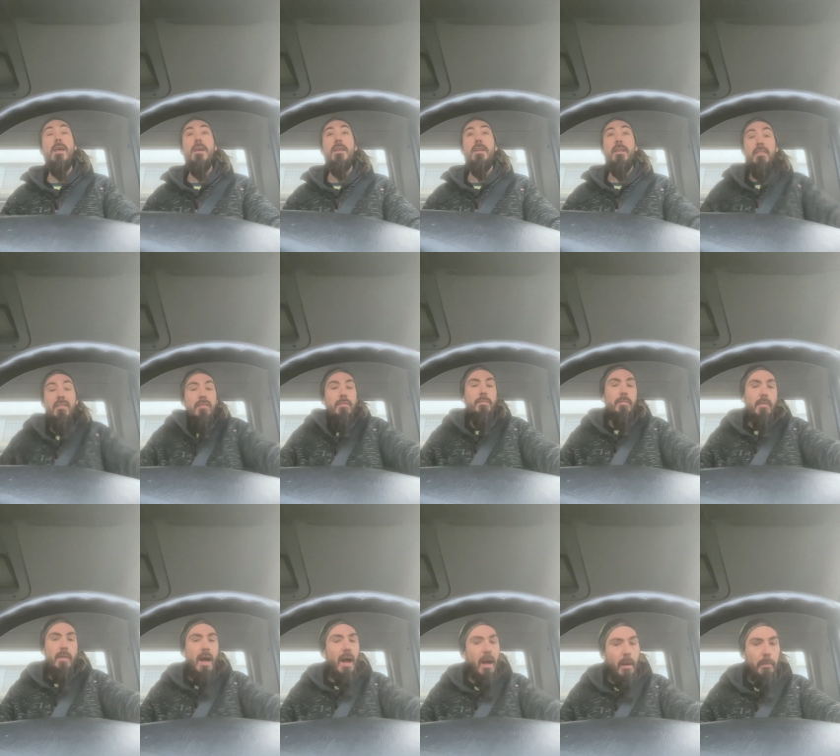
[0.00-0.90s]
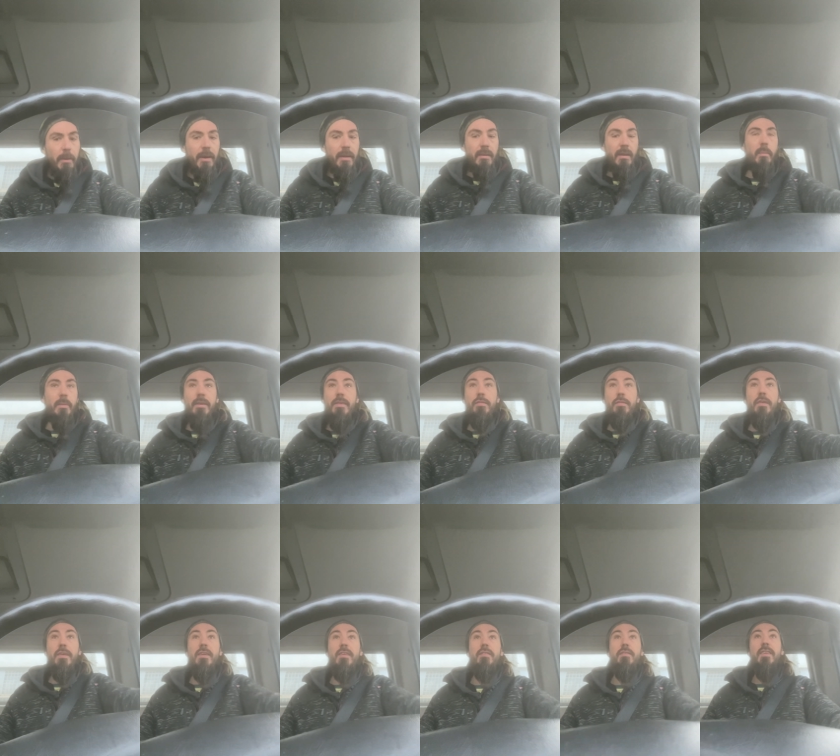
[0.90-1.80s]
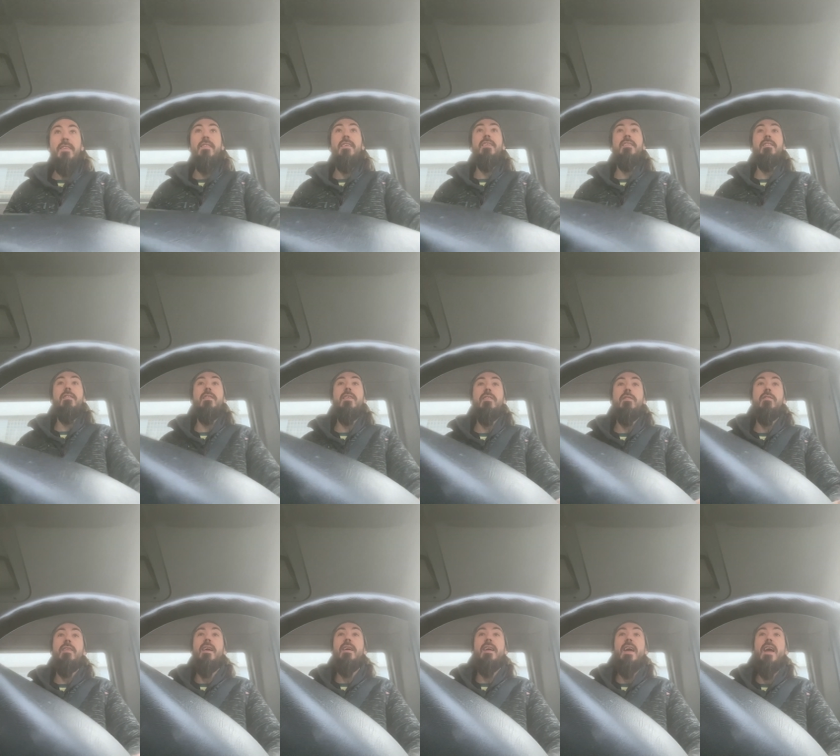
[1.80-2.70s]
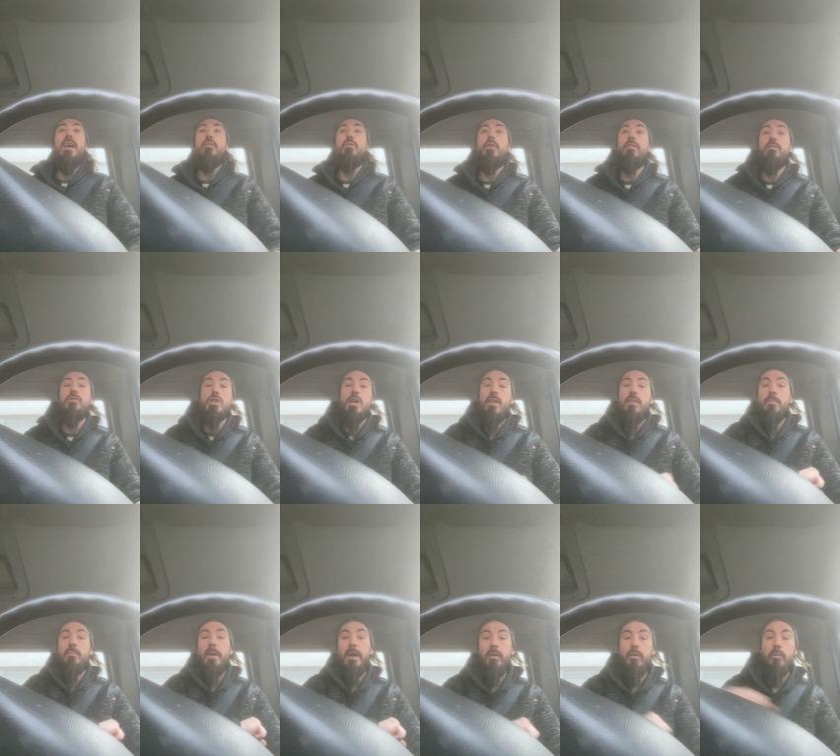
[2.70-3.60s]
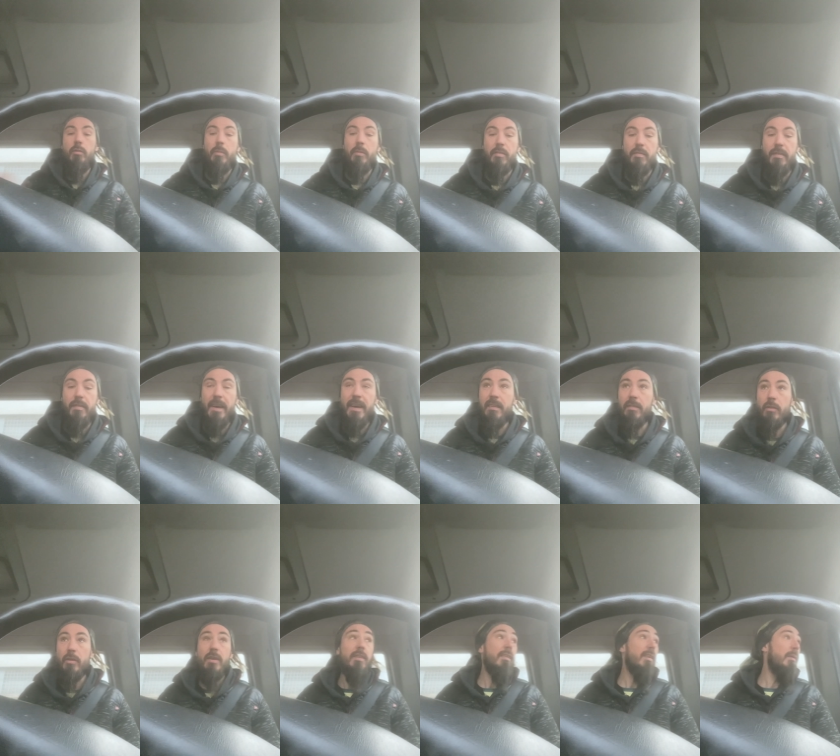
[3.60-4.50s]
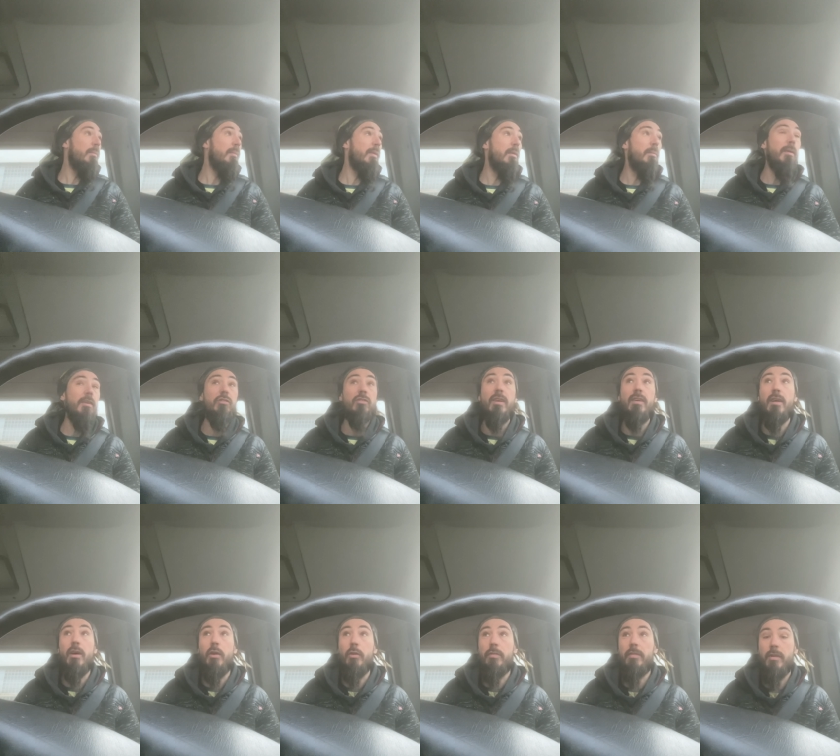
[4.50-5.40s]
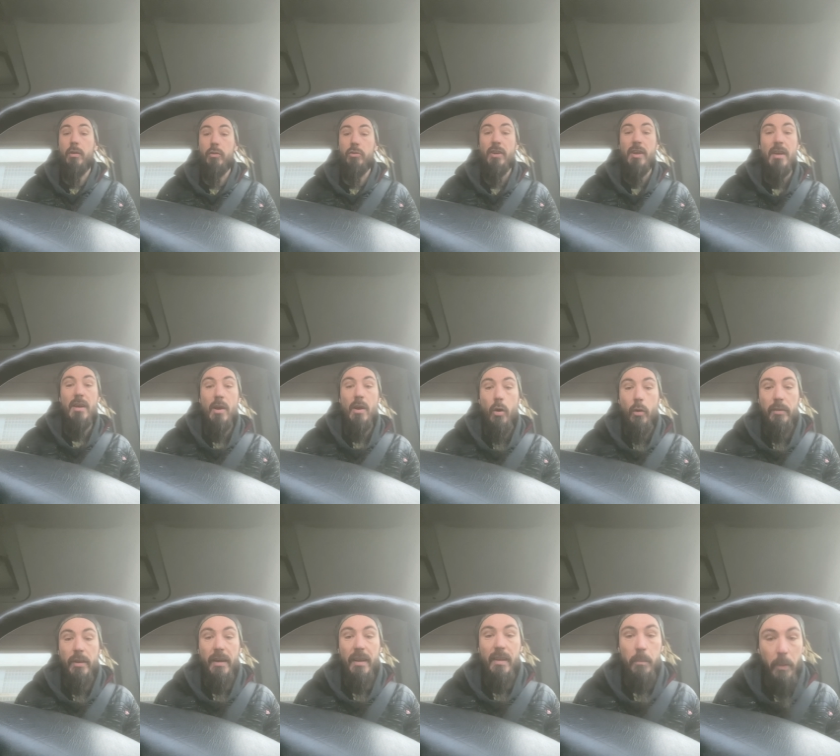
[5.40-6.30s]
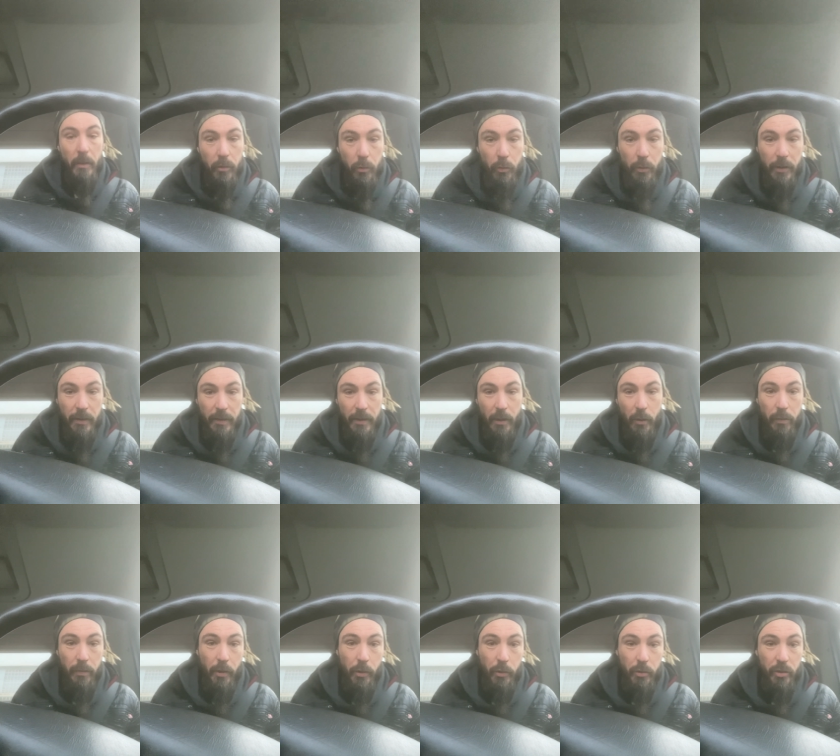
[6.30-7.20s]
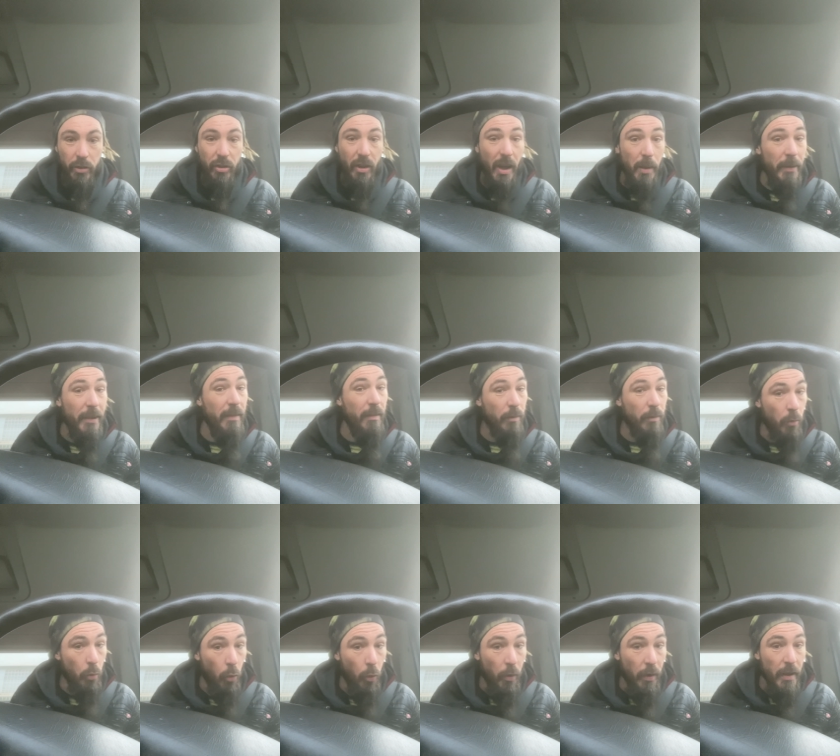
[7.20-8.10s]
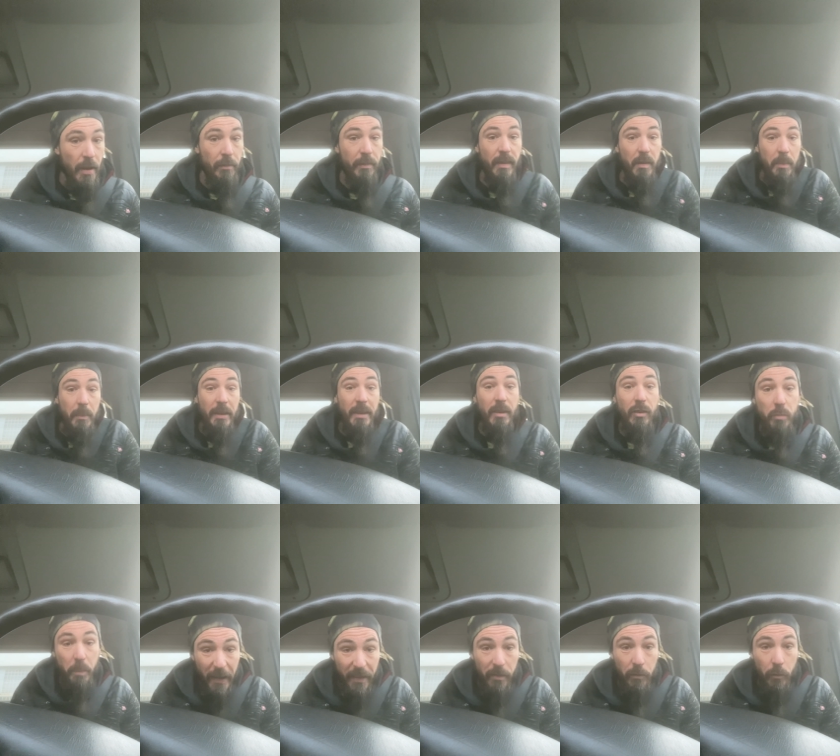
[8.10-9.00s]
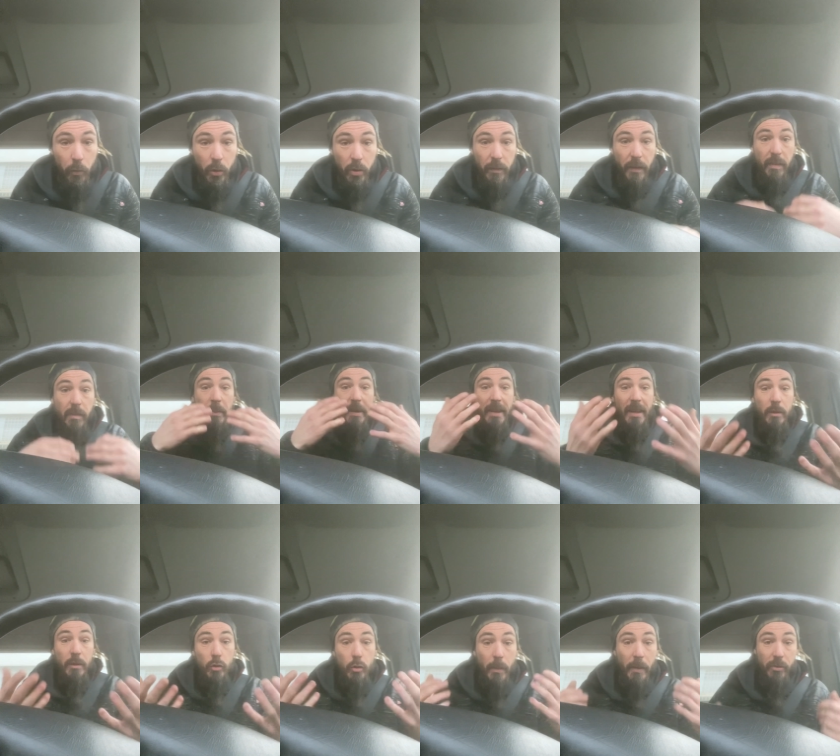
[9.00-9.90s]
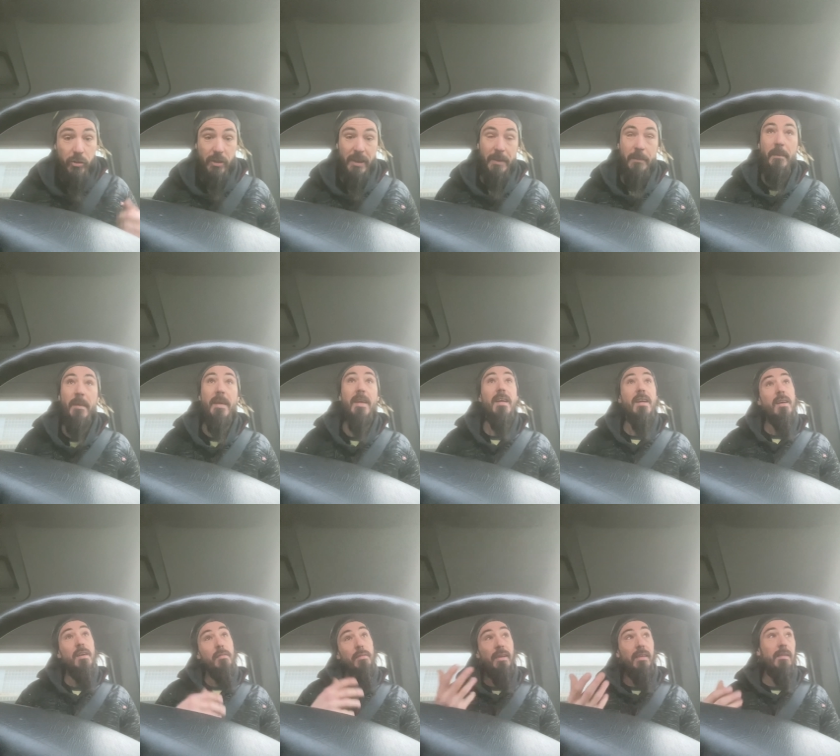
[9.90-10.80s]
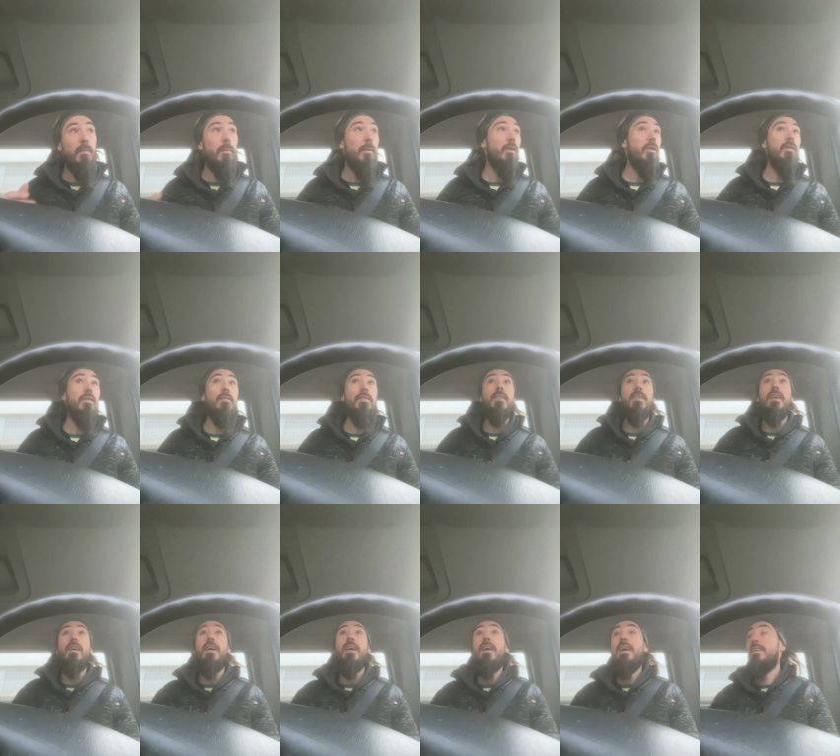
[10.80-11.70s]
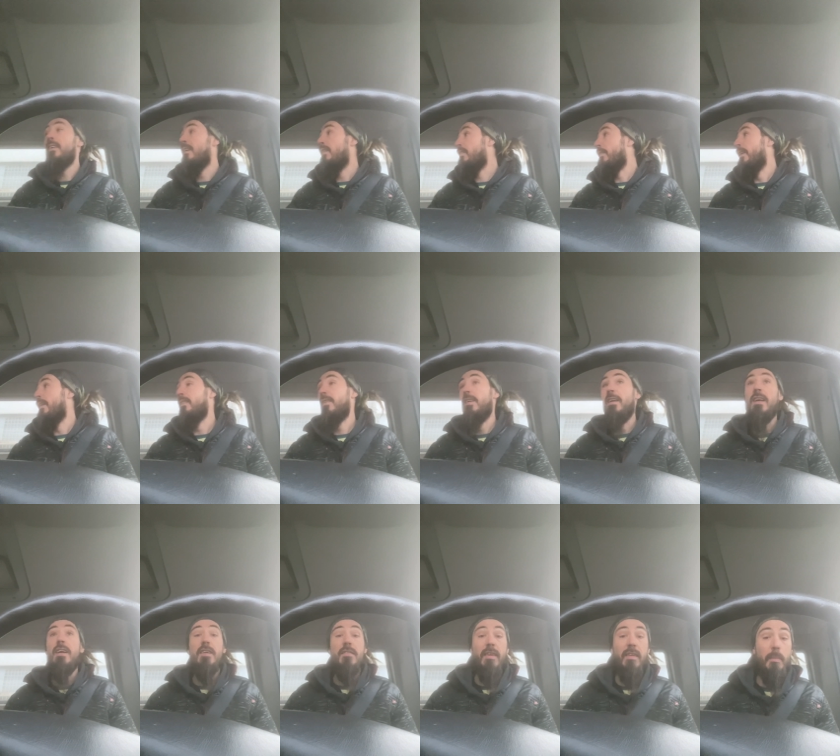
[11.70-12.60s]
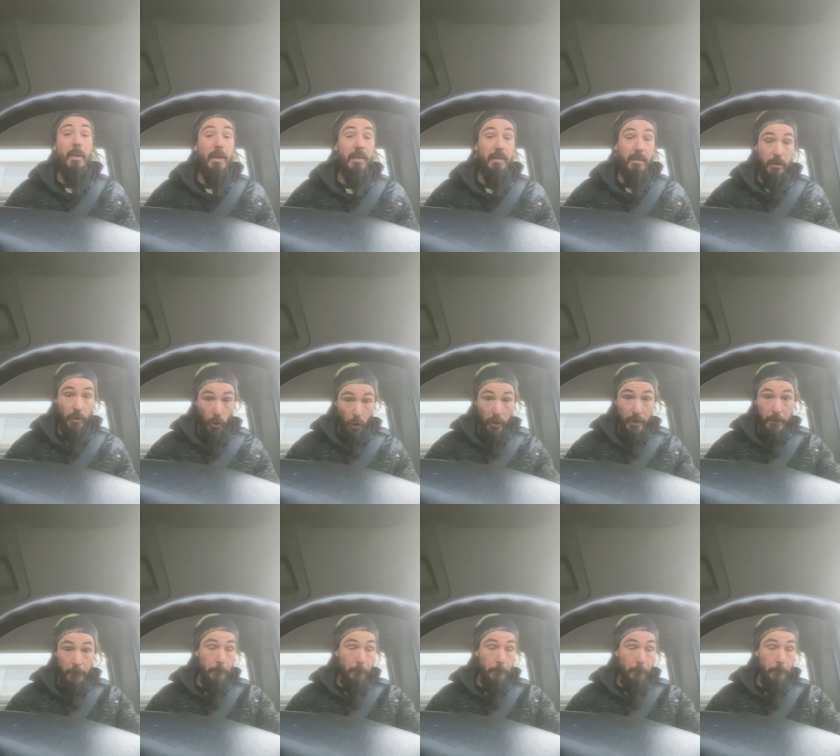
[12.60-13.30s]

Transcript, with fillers: Das ist Arbeit, aber ich finde es wichtig, nicht zu sagen, ey, du hast eine scheiß Meinung und du bist weg, sondern ich gehe mit den Menschen in Austausch. Und dann gehe ich persönlich in Austausch. Ich schreibe ihnen so, wie ich mit ihnen sprechen würde, wenn sie mir gegenüberstehen. Finde ich immer noch eine wichtige Herangehensweise. Was mache ich noch?